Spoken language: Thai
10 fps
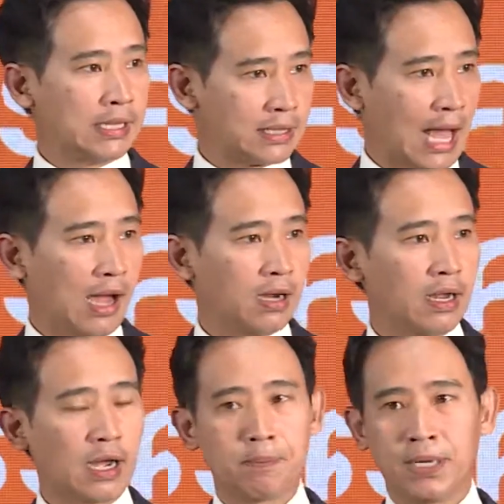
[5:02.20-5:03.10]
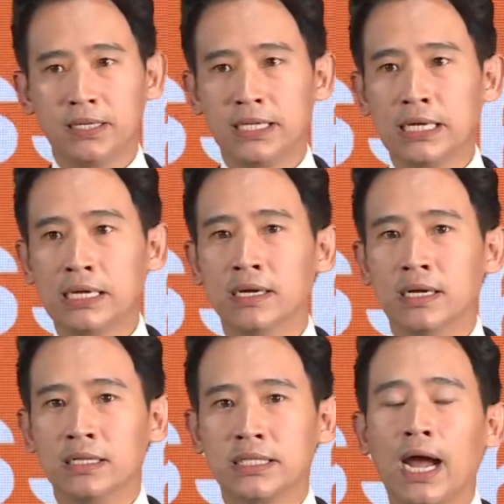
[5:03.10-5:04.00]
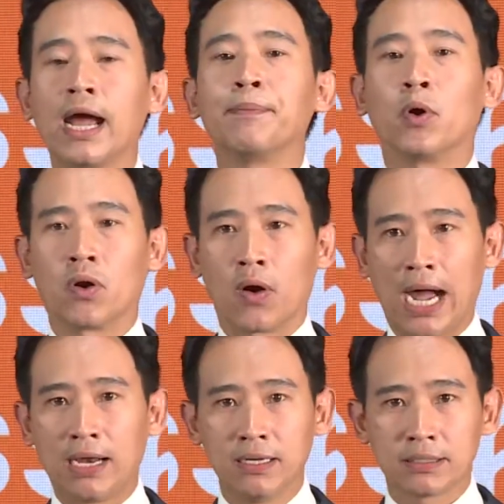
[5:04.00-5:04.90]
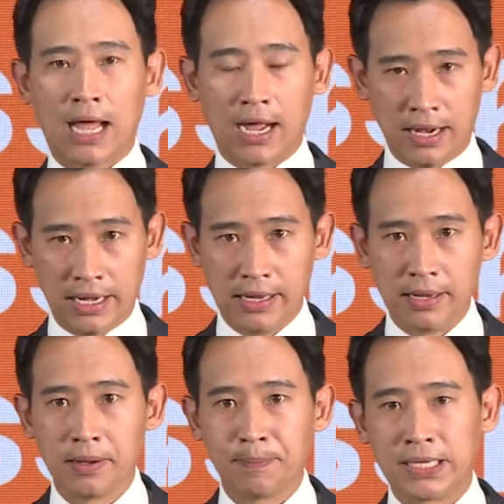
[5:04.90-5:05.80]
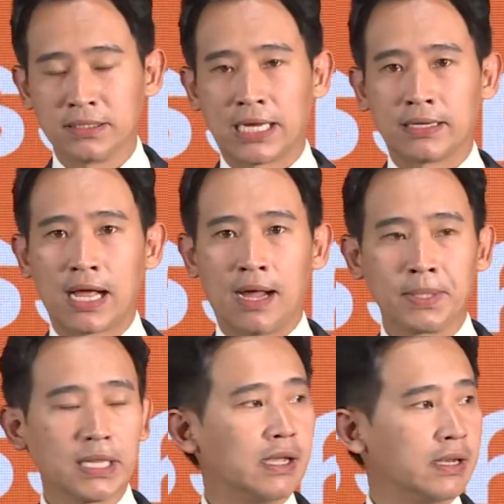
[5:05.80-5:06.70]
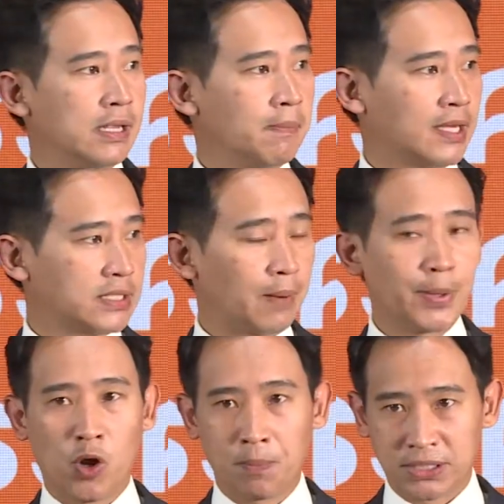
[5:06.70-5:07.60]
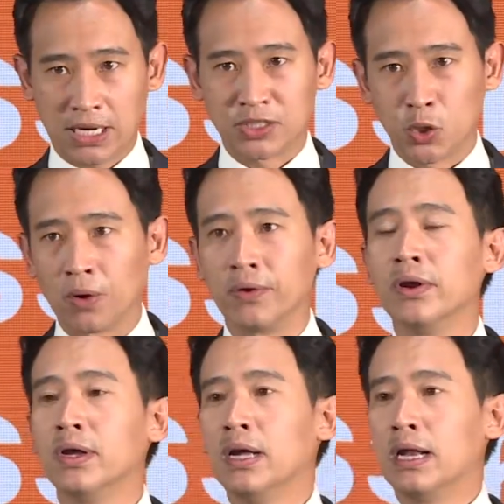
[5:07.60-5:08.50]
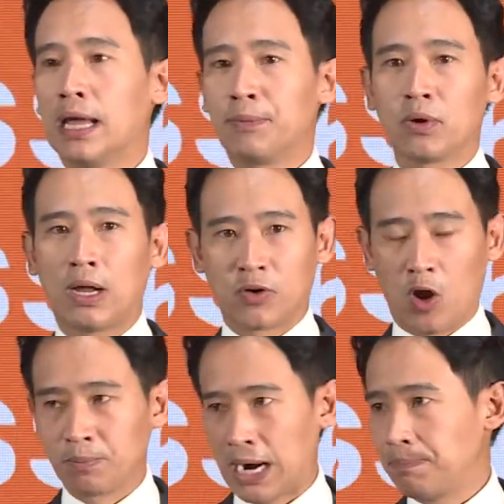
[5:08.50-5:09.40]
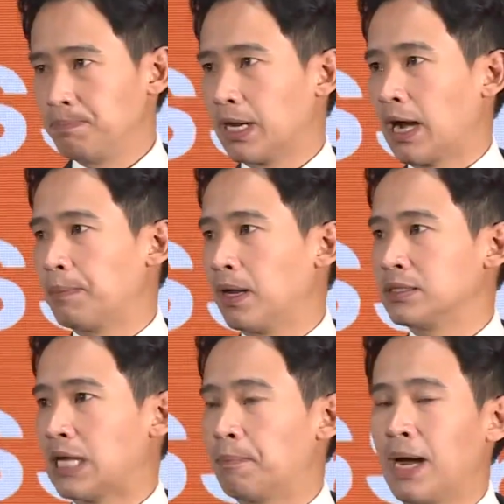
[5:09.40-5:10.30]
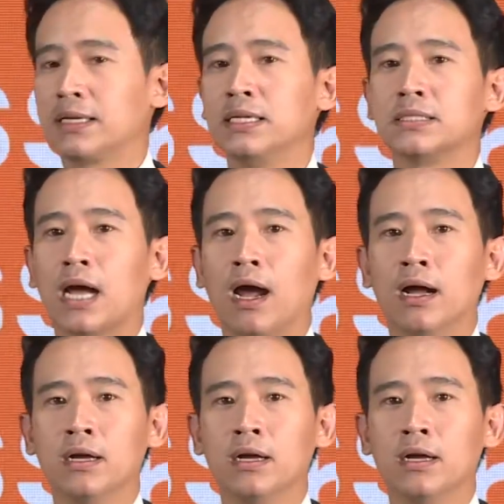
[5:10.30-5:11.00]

เห็นต่างนะครับเพื่อที่จะให้ผลของการเลือกตั้งครั้งนี้เป็นฉันทามติที่มาจากพี่น้องประชาชนและพวกเราน้อมรับนะครับและสามารถที่จะ